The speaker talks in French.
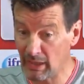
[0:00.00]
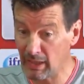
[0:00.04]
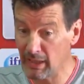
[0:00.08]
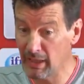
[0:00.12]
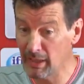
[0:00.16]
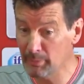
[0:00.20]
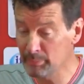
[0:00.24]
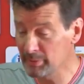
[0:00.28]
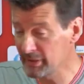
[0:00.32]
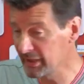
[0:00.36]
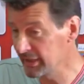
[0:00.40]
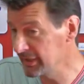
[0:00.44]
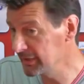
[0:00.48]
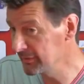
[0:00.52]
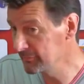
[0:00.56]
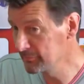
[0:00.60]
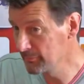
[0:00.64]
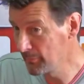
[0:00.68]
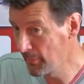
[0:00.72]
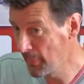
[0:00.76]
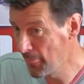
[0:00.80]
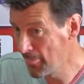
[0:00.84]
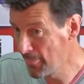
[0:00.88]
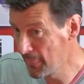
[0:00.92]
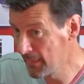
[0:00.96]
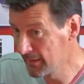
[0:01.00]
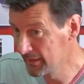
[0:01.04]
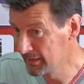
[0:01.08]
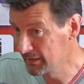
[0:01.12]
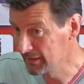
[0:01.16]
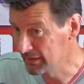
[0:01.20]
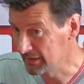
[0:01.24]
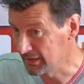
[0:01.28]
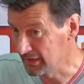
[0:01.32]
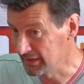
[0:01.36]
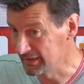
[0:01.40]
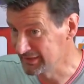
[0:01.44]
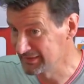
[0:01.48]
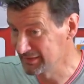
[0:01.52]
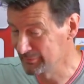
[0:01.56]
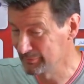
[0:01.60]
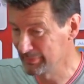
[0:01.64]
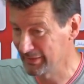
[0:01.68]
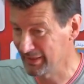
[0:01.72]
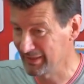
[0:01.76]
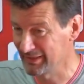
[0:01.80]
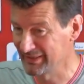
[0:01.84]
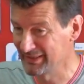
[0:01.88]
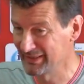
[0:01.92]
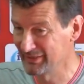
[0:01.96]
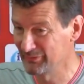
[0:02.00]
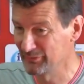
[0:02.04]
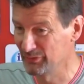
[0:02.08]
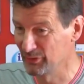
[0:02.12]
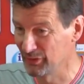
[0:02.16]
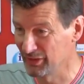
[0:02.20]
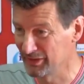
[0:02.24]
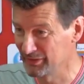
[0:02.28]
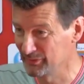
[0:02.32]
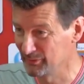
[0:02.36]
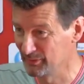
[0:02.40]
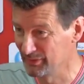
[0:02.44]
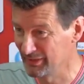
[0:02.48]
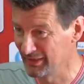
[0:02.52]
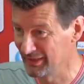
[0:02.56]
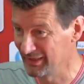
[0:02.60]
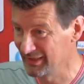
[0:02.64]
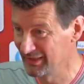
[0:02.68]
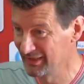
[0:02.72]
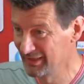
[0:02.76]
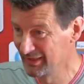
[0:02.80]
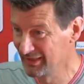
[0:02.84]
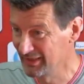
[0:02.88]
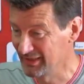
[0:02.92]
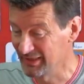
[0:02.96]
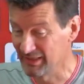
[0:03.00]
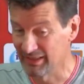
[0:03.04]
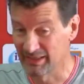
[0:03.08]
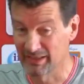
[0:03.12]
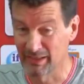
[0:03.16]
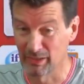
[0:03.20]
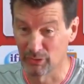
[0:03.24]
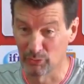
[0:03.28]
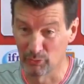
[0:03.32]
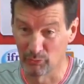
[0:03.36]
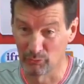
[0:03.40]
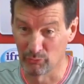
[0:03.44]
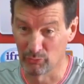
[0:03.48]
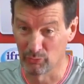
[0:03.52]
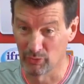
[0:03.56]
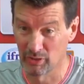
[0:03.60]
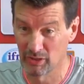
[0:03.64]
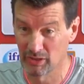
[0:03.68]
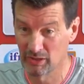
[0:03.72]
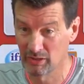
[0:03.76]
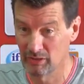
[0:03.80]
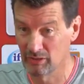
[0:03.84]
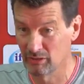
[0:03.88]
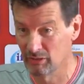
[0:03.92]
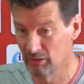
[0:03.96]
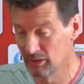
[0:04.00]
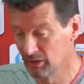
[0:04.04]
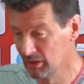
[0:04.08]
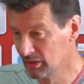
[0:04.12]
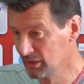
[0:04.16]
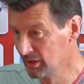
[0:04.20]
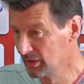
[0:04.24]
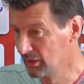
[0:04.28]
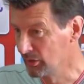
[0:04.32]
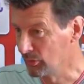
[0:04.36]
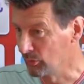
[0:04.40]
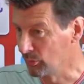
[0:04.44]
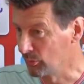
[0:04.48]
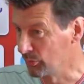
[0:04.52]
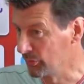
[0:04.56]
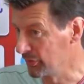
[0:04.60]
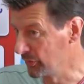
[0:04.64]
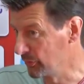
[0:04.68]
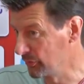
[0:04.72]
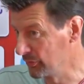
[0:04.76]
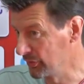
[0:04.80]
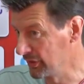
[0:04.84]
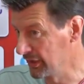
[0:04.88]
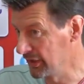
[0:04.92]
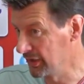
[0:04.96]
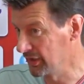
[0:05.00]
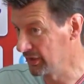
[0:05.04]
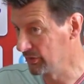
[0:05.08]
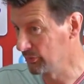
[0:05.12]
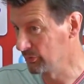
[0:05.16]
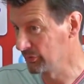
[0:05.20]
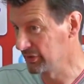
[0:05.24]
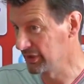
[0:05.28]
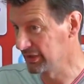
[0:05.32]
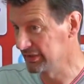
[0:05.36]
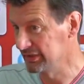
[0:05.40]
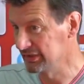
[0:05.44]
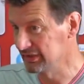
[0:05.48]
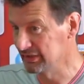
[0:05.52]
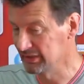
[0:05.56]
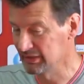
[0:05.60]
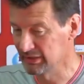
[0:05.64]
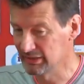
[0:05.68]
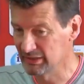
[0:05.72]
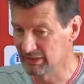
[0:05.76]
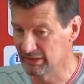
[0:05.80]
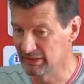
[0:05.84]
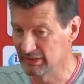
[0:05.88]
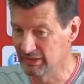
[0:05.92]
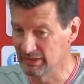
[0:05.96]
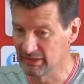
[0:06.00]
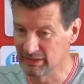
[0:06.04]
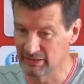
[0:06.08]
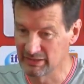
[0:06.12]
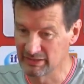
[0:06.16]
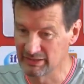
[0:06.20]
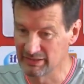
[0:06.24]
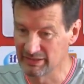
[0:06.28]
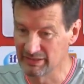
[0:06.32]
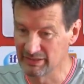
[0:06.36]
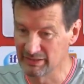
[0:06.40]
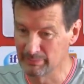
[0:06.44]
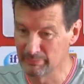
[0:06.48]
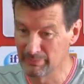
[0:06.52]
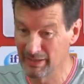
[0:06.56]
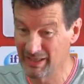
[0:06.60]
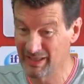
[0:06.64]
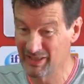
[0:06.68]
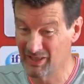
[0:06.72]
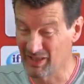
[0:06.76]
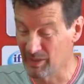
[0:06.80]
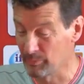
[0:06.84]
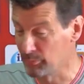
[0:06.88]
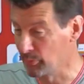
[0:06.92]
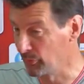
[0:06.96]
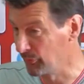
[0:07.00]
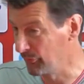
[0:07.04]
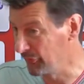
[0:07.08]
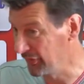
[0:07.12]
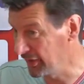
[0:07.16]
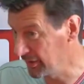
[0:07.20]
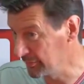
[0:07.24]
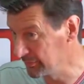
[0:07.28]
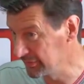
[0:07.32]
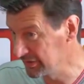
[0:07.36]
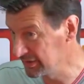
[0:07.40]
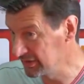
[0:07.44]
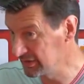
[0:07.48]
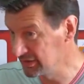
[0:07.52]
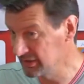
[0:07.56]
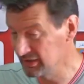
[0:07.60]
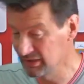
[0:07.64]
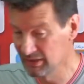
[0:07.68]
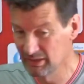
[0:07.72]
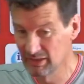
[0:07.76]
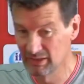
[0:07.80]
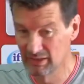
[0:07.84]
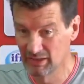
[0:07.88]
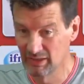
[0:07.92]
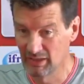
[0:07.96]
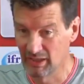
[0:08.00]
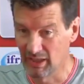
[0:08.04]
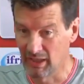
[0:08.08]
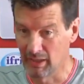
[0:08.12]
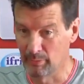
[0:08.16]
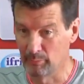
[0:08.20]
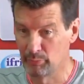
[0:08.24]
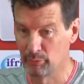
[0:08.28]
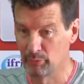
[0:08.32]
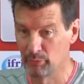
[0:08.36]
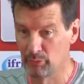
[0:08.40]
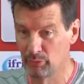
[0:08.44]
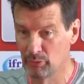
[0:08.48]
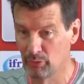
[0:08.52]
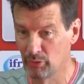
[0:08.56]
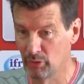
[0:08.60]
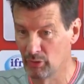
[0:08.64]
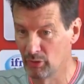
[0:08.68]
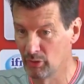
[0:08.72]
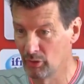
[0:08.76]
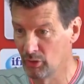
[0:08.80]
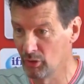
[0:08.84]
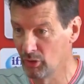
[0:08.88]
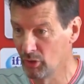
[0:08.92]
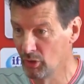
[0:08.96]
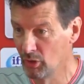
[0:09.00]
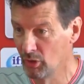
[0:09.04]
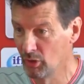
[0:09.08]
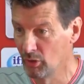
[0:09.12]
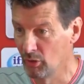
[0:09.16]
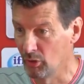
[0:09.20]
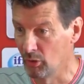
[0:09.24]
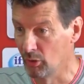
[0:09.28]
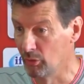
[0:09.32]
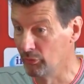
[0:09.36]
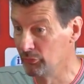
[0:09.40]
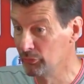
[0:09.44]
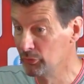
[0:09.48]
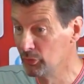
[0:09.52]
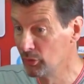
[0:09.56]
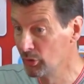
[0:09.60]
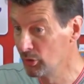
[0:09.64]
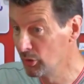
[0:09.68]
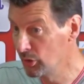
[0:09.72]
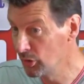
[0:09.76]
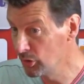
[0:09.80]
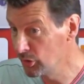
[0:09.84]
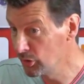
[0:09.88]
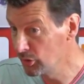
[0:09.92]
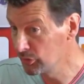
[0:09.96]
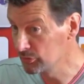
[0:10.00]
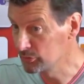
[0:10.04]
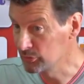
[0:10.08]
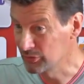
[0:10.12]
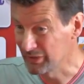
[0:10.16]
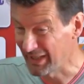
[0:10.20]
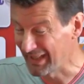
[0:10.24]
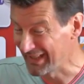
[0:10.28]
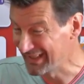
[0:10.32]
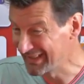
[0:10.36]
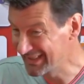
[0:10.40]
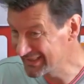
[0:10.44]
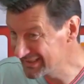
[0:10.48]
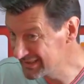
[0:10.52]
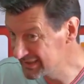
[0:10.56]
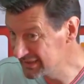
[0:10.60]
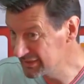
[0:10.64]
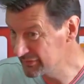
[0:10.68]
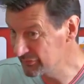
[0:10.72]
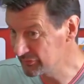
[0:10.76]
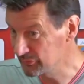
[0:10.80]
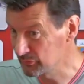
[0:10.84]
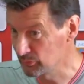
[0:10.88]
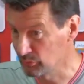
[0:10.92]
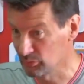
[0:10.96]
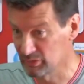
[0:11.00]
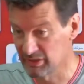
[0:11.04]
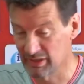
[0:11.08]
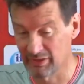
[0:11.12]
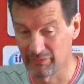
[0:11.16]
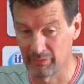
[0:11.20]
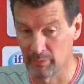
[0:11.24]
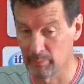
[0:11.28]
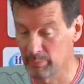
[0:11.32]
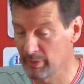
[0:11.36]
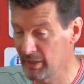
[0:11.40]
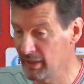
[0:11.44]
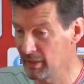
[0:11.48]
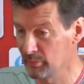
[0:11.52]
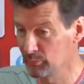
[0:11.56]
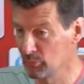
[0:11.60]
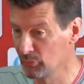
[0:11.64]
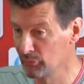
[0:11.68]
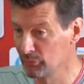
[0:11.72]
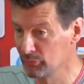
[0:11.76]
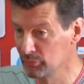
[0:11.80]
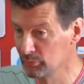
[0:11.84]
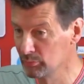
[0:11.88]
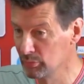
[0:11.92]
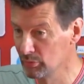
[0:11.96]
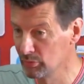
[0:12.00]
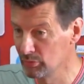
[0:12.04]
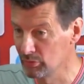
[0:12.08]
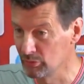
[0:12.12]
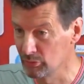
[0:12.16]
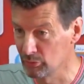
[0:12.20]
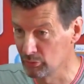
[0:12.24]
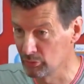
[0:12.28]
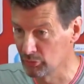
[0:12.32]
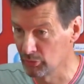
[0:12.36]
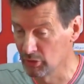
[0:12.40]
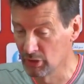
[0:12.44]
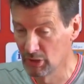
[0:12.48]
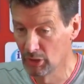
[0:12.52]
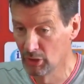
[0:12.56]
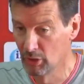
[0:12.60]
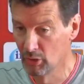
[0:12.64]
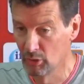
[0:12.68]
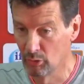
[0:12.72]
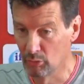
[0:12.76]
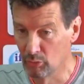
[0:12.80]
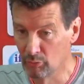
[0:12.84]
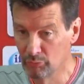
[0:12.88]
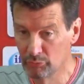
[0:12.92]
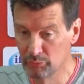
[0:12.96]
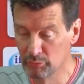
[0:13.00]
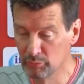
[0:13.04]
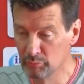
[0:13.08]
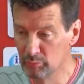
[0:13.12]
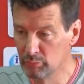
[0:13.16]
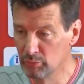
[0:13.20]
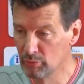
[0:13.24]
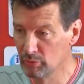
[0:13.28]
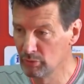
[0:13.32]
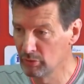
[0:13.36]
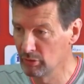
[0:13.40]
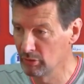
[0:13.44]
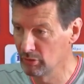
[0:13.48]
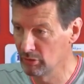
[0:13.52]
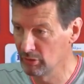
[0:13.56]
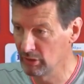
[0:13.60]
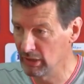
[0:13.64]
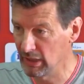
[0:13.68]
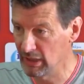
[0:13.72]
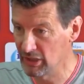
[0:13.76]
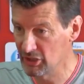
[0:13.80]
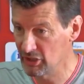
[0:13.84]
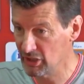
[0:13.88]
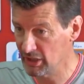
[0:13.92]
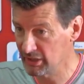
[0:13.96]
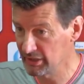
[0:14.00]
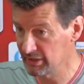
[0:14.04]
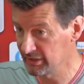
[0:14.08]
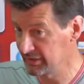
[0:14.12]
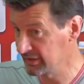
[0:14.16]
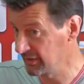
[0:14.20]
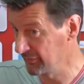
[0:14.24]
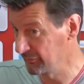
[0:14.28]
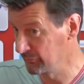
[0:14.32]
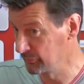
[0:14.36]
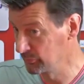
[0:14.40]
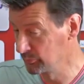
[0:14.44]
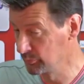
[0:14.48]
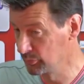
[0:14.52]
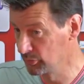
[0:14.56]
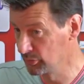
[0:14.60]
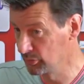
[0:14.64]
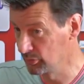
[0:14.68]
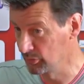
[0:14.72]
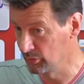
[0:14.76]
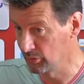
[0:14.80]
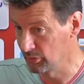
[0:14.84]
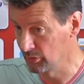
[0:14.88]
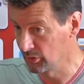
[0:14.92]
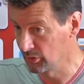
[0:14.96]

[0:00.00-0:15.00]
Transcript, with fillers: Après, il y a les impératifs de résultats. Et quelquefois, on, a, on a des, matchs un peu fermés, un peu euh, violents, en tout cas agressifs. Donc ça ne fait pas un bon football. Donc le football algérien est un football